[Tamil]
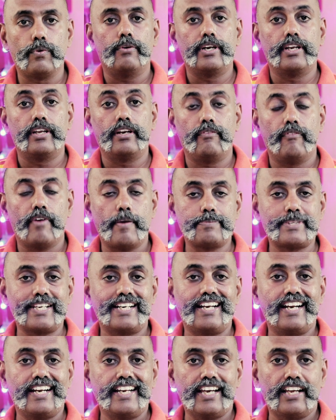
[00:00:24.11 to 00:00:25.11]
ஒரு
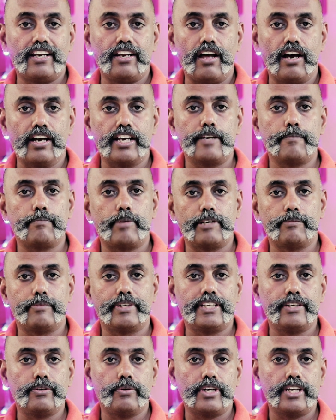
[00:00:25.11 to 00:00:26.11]
வெப்சைட்டில் நீங்கள் லாகின்
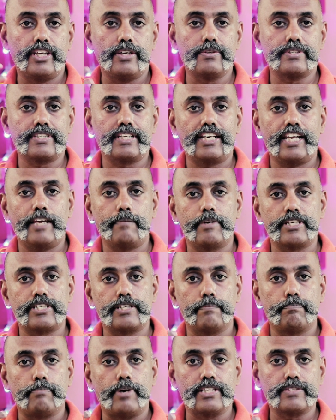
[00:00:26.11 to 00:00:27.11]
பண்ணும்போது ஒரு யூசர் நேம்
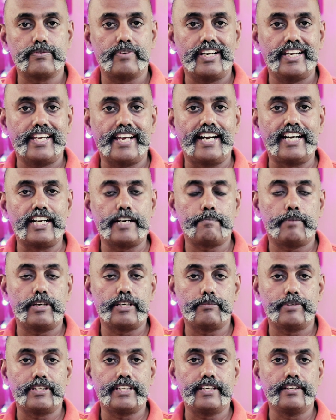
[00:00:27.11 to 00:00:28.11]
மற்றும் பாஸ்வேர்ட் நீங்கள் என்டர்
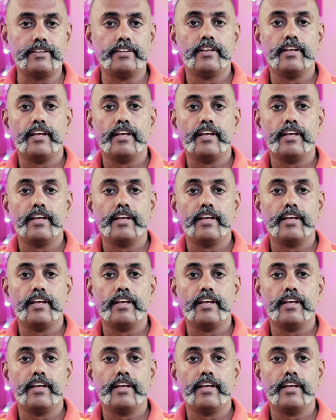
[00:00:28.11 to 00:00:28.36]
பண்ணும்போது